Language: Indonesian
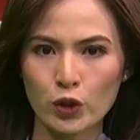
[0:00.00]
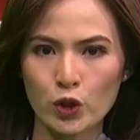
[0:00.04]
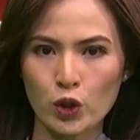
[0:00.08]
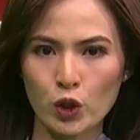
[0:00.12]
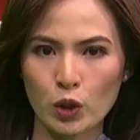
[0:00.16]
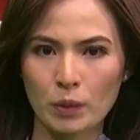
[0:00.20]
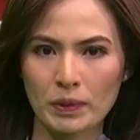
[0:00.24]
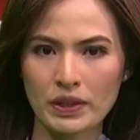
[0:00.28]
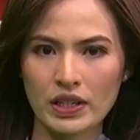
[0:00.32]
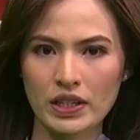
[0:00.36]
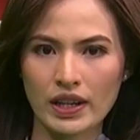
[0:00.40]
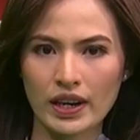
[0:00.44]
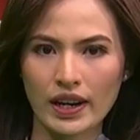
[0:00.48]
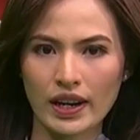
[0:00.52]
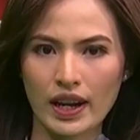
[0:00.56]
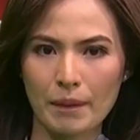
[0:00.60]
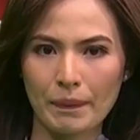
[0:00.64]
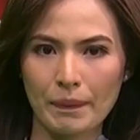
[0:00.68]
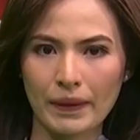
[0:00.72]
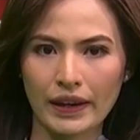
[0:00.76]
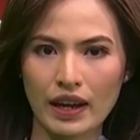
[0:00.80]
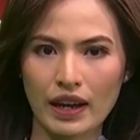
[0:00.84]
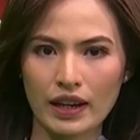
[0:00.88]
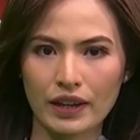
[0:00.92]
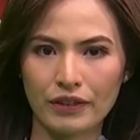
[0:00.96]
Juru bicara
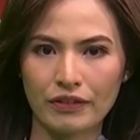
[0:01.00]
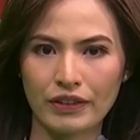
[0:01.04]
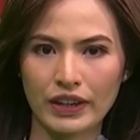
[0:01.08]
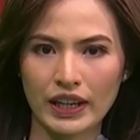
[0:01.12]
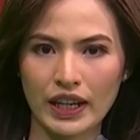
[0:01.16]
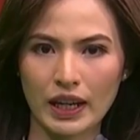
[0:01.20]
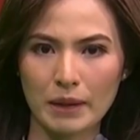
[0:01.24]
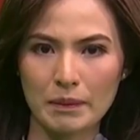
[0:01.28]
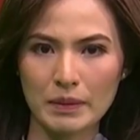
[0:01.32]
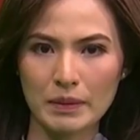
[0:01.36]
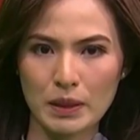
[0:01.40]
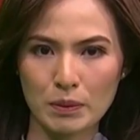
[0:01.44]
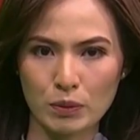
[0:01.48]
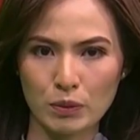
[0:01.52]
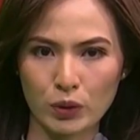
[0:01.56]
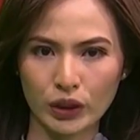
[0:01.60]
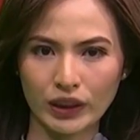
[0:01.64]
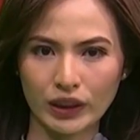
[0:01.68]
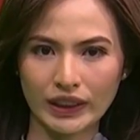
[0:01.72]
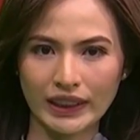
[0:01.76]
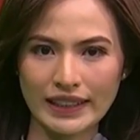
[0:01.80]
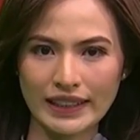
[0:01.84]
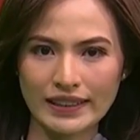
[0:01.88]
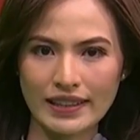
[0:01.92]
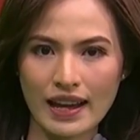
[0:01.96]
KPK Ali Fikri menyebut
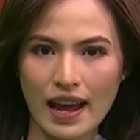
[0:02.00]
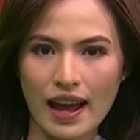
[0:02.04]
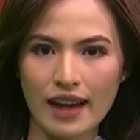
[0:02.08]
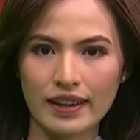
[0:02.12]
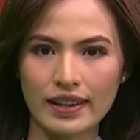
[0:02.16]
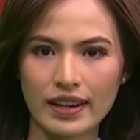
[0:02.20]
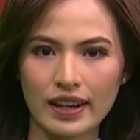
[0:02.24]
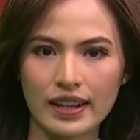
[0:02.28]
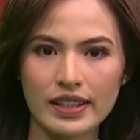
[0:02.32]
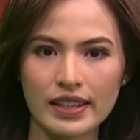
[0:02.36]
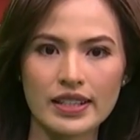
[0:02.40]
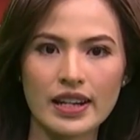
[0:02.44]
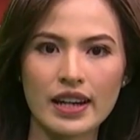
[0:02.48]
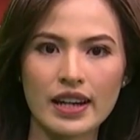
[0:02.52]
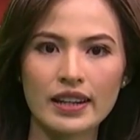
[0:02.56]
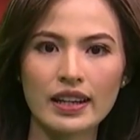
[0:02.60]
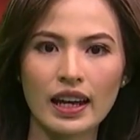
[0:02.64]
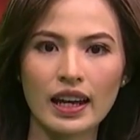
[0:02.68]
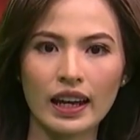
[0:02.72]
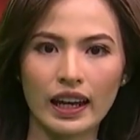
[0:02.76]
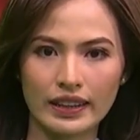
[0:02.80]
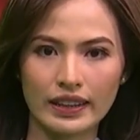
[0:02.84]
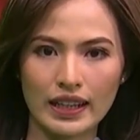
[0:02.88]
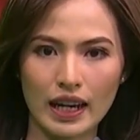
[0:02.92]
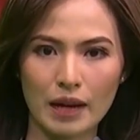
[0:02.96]
tidak ada
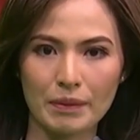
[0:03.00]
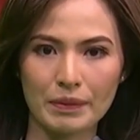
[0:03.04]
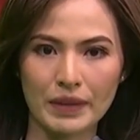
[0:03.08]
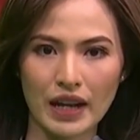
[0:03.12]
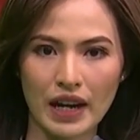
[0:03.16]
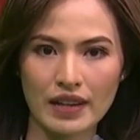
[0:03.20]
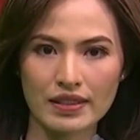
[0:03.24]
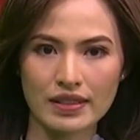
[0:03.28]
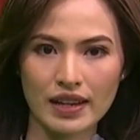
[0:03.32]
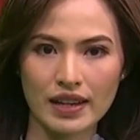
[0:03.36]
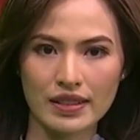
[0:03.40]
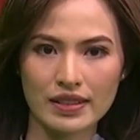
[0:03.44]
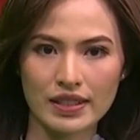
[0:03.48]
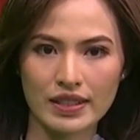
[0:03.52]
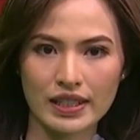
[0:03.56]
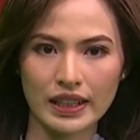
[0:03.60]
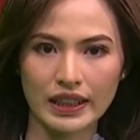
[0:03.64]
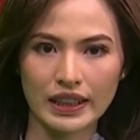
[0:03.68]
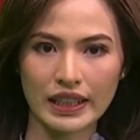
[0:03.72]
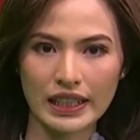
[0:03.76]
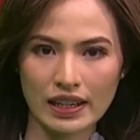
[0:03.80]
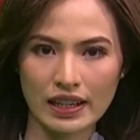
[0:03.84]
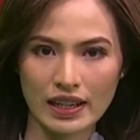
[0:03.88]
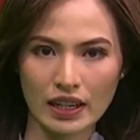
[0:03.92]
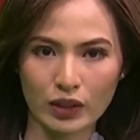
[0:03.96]
kejanggalan dalam transaksi
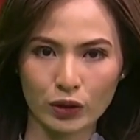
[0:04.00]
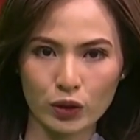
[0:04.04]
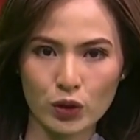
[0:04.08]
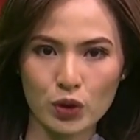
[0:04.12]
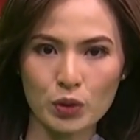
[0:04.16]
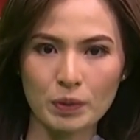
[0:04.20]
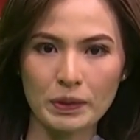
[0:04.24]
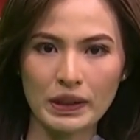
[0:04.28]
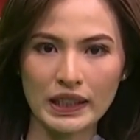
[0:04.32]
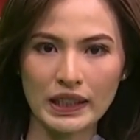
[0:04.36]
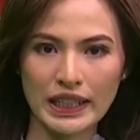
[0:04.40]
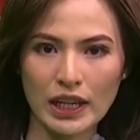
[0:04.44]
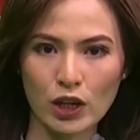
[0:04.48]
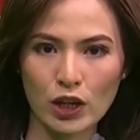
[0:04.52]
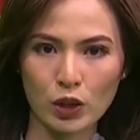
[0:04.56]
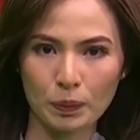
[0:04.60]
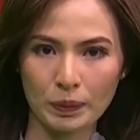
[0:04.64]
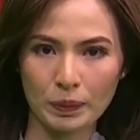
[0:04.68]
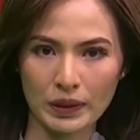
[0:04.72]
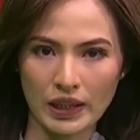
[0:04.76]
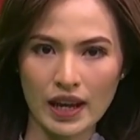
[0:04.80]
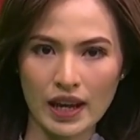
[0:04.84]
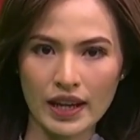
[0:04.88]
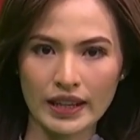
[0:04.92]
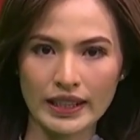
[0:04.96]
300 miliar
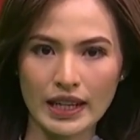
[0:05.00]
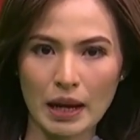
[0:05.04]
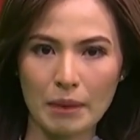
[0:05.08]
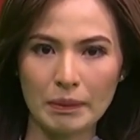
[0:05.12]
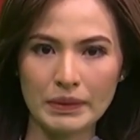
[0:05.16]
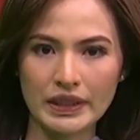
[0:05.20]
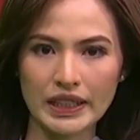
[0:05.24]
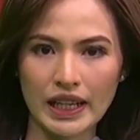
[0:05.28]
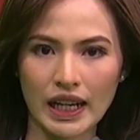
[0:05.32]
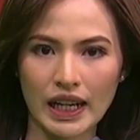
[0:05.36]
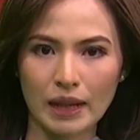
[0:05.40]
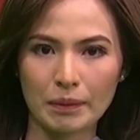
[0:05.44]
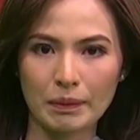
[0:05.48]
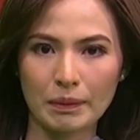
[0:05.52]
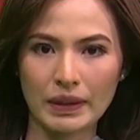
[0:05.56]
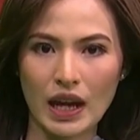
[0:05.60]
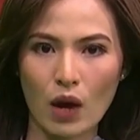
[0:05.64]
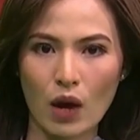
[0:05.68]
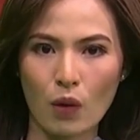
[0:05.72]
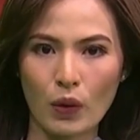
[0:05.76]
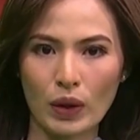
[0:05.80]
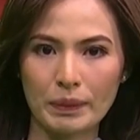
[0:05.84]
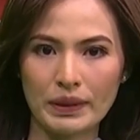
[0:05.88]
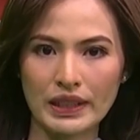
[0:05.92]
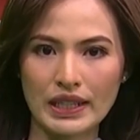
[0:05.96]
rupiah yang menyeret
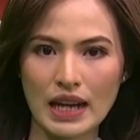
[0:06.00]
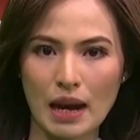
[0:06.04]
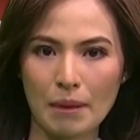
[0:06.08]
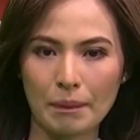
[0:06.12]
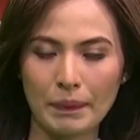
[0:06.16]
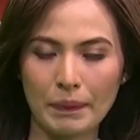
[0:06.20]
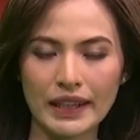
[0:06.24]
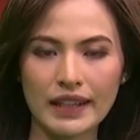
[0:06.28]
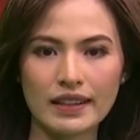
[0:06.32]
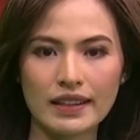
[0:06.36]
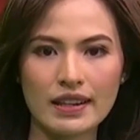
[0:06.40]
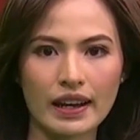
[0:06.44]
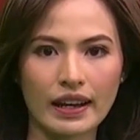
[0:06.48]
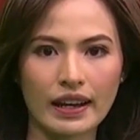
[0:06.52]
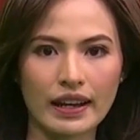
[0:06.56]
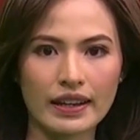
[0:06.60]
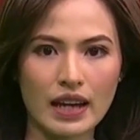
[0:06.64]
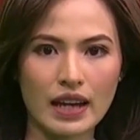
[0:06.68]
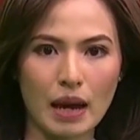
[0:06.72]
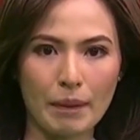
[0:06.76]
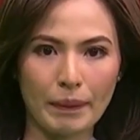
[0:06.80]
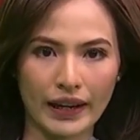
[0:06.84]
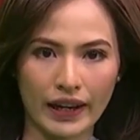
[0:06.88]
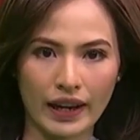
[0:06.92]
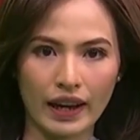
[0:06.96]
pegawai bidang penindakan
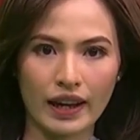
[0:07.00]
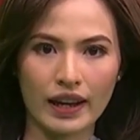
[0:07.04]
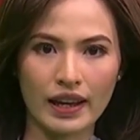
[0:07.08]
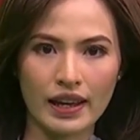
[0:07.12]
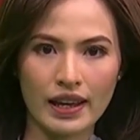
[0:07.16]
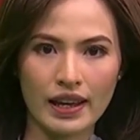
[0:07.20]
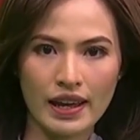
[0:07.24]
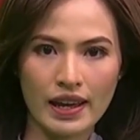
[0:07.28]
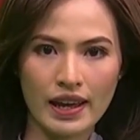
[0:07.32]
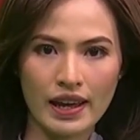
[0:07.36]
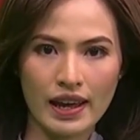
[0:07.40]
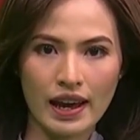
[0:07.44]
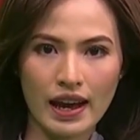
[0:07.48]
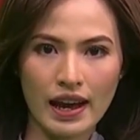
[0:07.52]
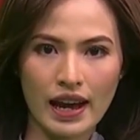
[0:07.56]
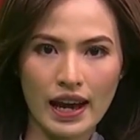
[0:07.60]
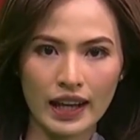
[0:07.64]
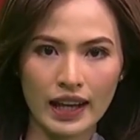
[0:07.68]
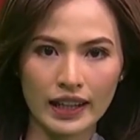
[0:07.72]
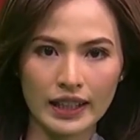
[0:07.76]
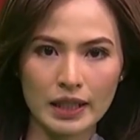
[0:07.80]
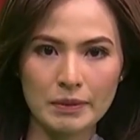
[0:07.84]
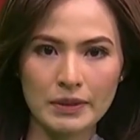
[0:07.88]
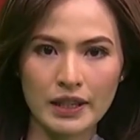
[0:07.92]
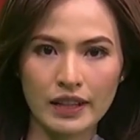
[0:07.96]
KPK.
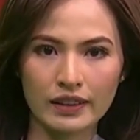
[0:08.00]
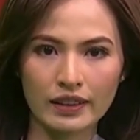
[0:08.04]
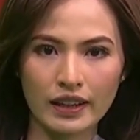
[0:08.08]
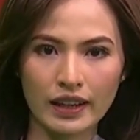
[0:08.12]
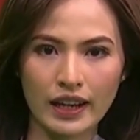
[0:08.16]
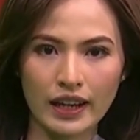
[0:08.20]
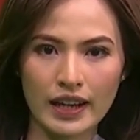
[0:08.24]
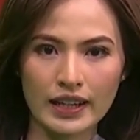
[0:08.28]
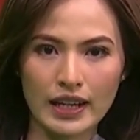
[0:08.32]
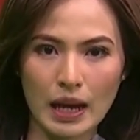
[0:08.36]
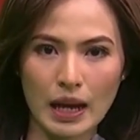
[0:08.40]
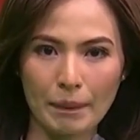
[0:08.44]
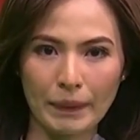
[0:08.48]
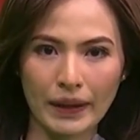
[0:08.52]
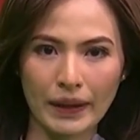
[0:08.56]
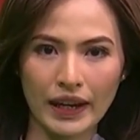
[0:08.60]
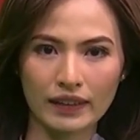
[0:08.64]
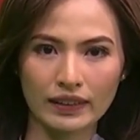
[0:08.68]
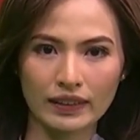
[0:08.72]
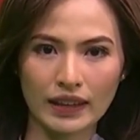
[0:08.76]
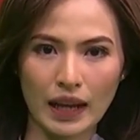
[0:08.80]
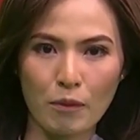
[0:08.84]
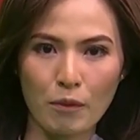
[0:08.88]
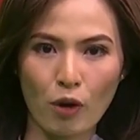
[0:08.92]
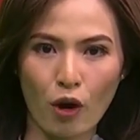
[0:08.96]
Ali menyatakan KPK
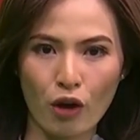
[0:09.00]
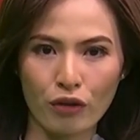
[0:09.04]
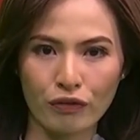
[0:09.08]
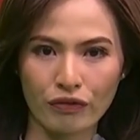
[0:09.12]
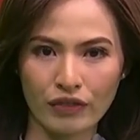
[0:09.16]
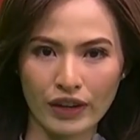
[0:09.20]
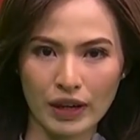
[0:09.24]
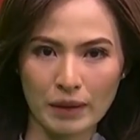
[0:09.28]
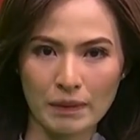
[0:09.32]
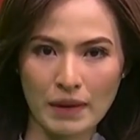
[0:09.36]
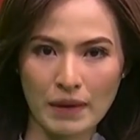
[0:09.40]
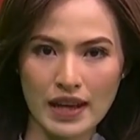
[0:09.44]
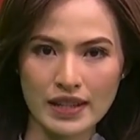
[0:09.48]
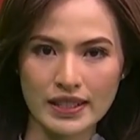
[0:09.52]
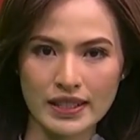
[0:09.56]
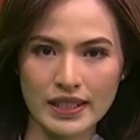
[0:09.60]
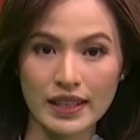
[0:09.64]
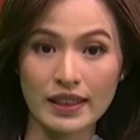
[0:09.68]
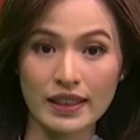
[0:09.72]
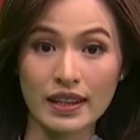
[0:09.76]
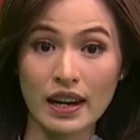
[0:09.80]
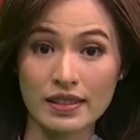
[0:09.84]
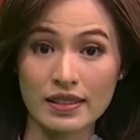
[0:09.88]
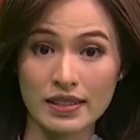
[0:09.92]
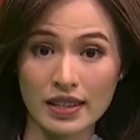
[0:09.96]
telah mengonfirmasi
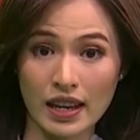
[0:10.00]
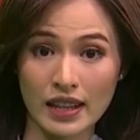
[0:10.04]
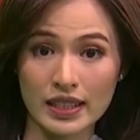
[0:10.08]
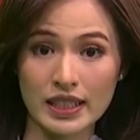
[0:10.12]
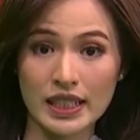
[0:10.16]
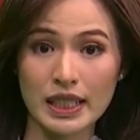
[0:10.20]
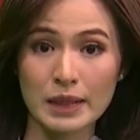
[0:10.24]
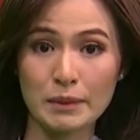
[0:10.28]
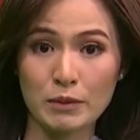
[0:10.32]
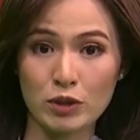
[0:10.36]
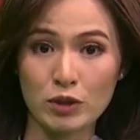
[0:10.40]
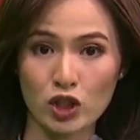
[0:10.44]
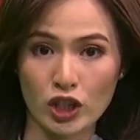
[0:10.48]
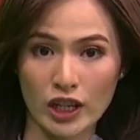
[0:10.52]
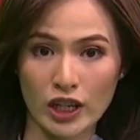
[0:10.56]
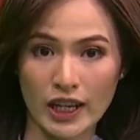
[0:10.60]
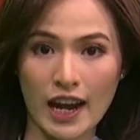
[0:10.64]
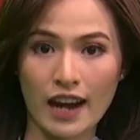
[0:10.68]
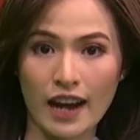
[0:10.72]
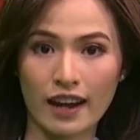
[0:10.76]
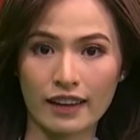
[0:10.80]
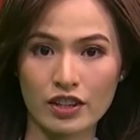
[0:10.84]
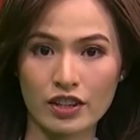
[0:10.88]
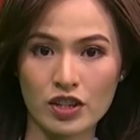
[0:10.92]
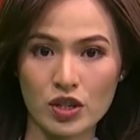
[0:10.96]
transaksi
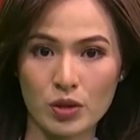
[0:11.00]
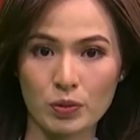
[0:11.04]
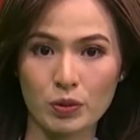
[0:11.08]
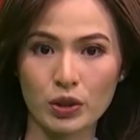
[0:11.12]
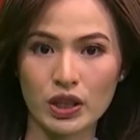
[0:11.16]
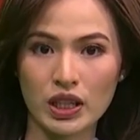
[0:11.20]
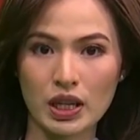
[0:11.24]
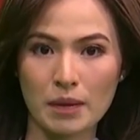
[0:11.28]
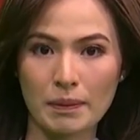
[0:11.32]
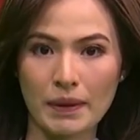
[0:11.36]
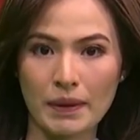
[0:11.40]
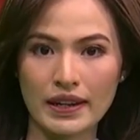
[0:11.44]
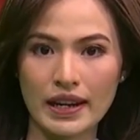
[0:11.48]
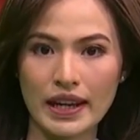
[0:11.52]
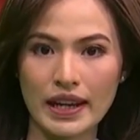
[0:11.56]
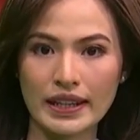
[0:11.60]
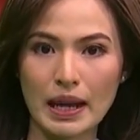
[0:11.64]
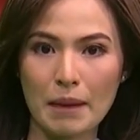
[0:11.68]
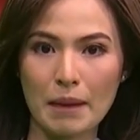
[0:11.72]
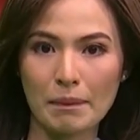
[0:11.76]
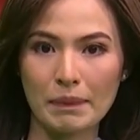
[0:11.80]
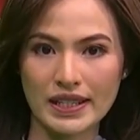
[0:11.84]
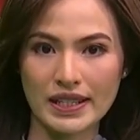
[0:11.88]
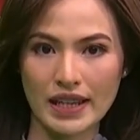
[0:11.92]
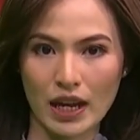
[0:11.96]
mencurigakan tersebut kepada
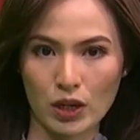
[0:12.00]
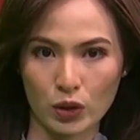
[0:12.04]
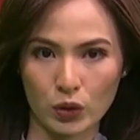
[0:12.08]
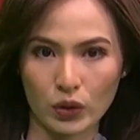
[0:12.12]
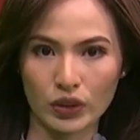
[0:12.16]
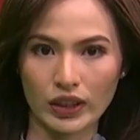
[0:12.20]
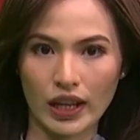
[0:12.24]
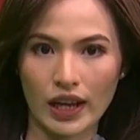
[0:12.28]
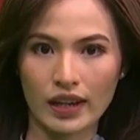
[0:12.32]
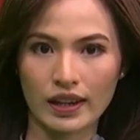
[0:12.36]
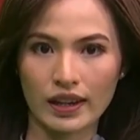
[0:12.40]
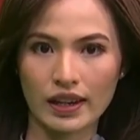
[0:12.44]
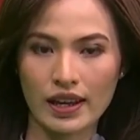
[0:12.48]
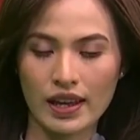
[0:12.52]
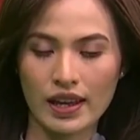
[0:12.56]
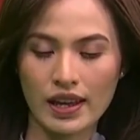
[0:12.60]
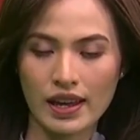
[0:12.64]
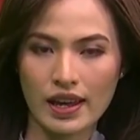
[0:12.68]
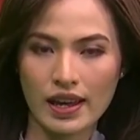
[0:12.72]
yang bersangkutan.